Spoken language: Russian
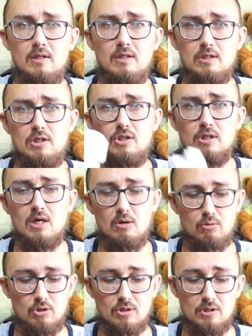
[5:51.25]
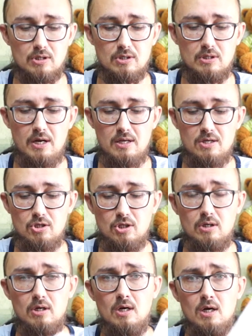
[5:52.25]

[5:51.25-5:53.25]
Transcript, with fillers: Достаточно хороший, кстати, зарядничек.